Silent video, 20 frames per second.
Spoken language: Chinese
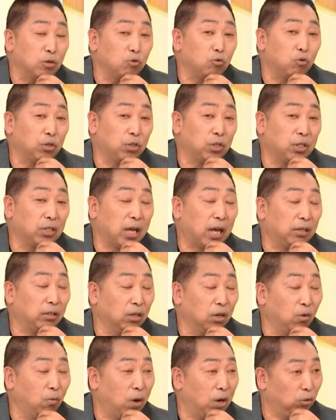你如果是沙
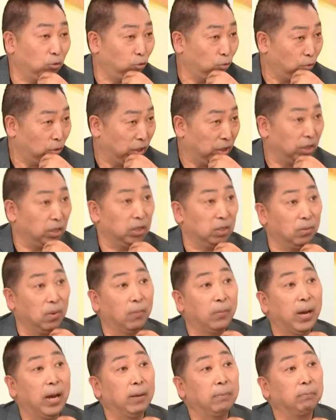特的王储，你怎
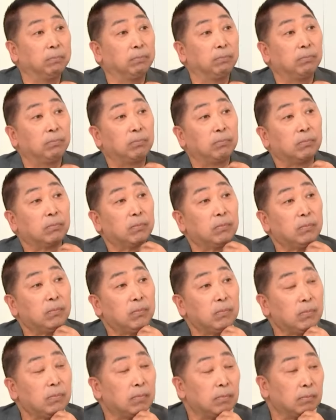么办？因为
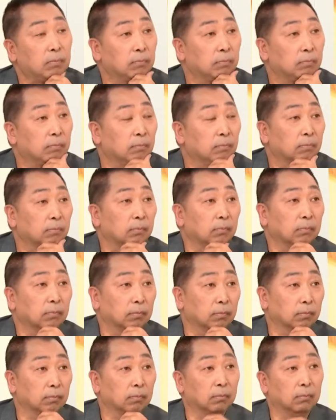如果说你不
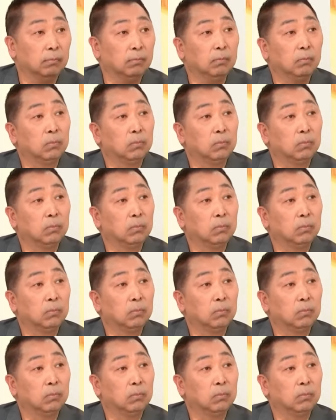跟布